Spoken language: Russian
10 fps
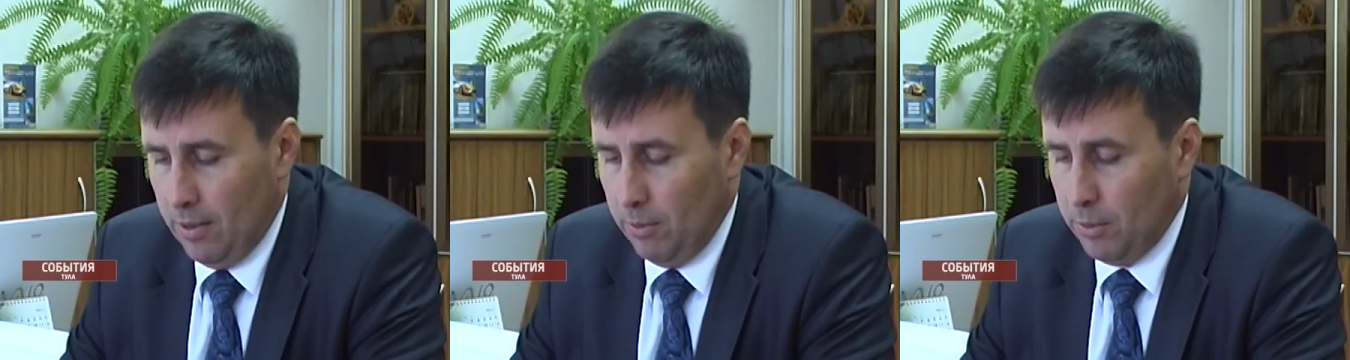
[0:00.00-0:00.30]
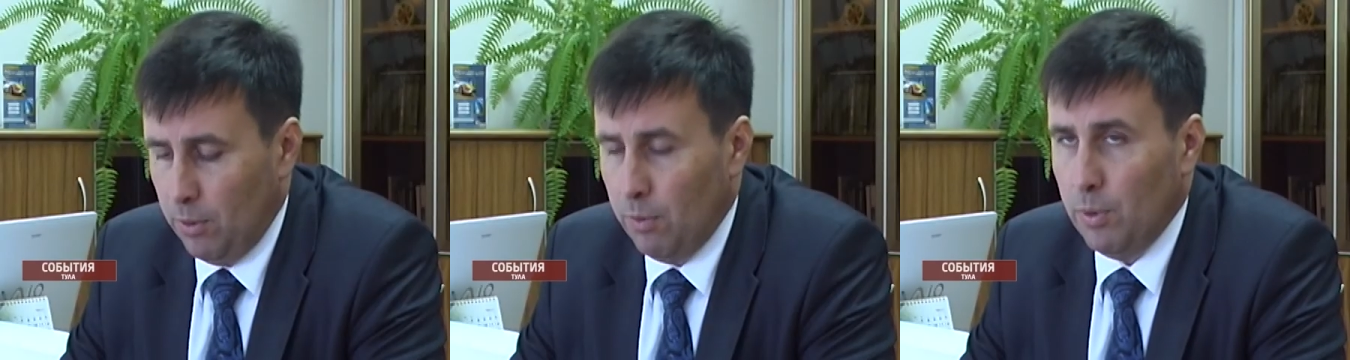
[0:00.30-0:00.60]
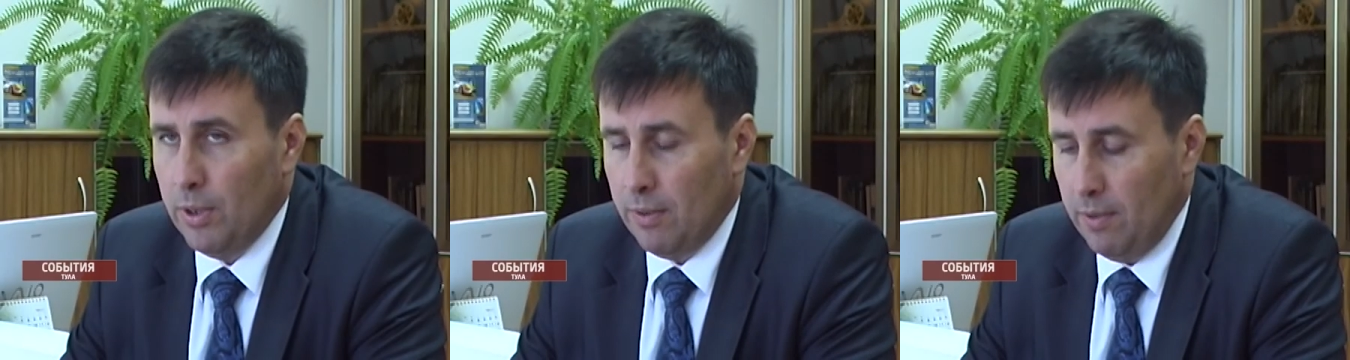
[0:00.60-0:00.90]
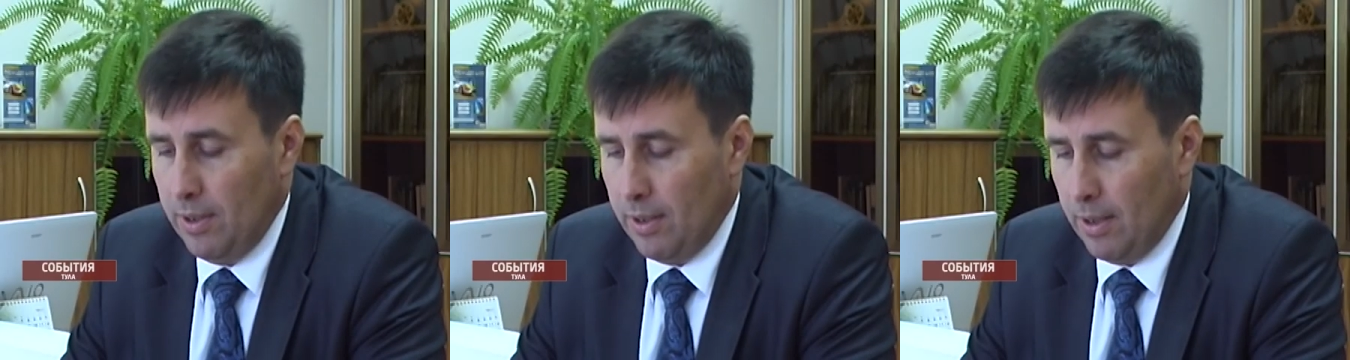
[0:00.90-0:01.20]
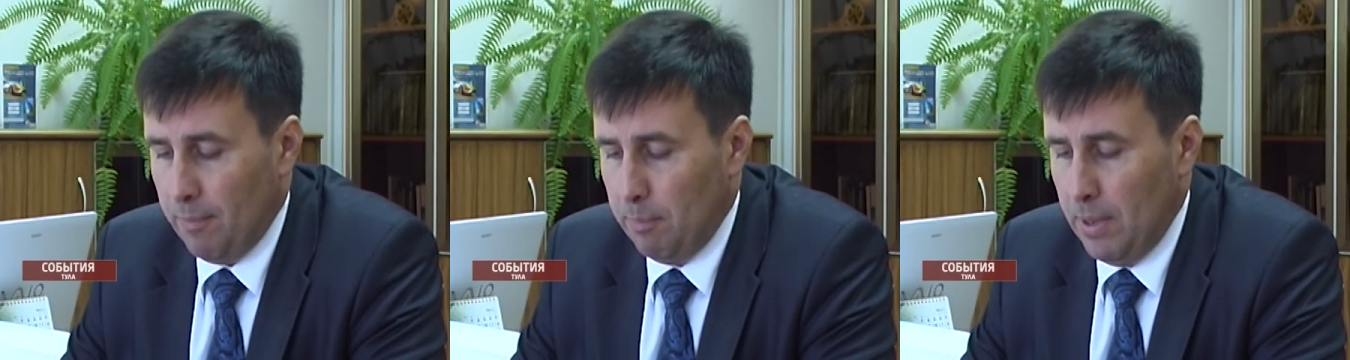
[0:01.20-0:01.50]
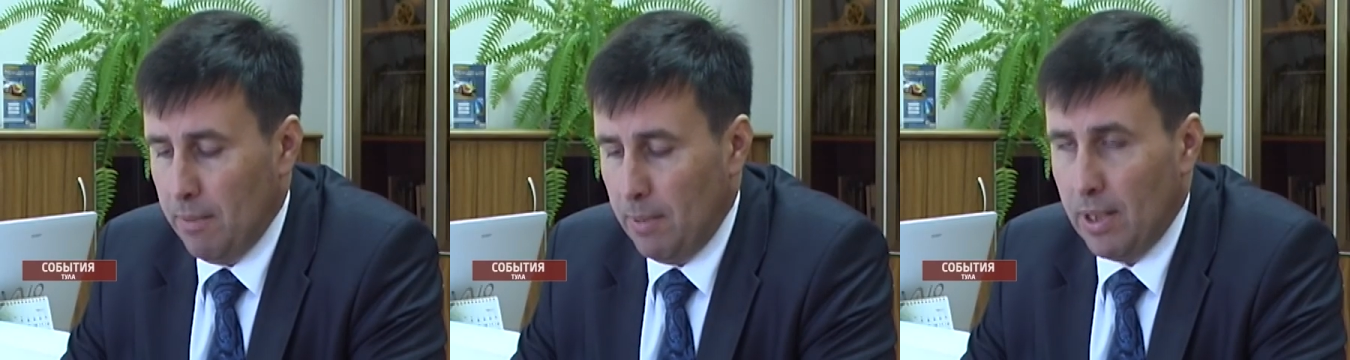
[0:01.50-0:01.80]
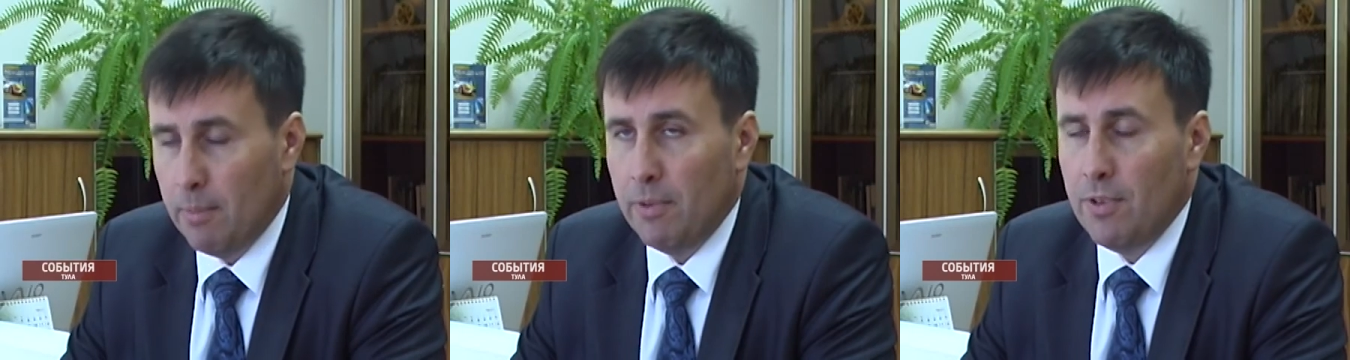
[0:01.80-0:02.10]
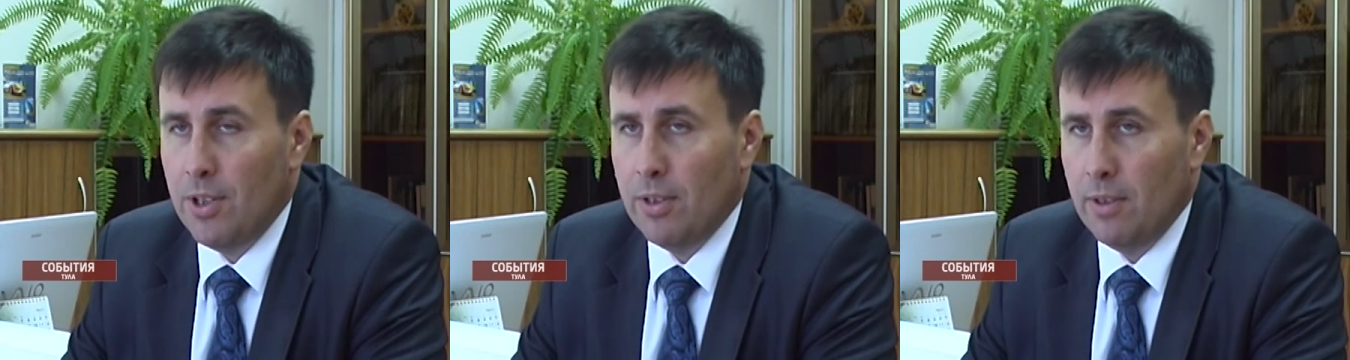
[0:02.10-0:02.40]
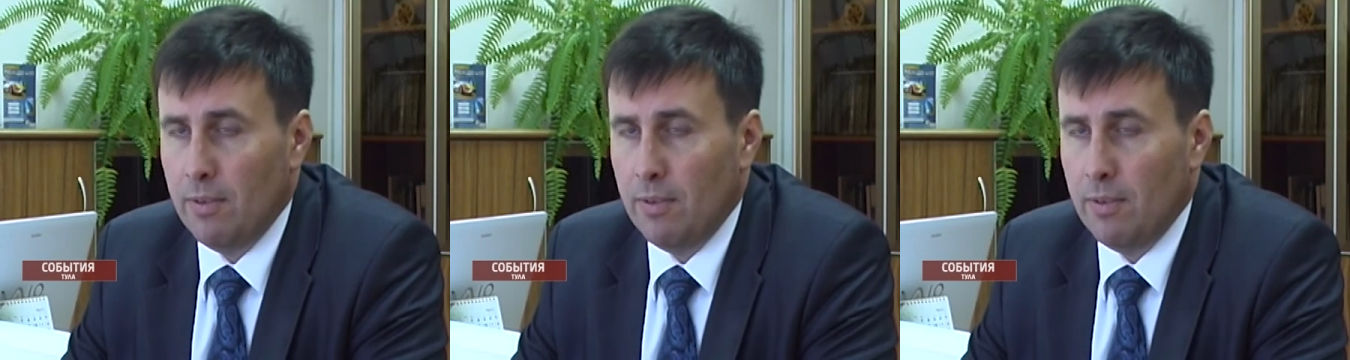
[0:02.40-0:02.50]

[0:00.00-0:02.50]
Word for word: на услугу водоотведения минимальное повышение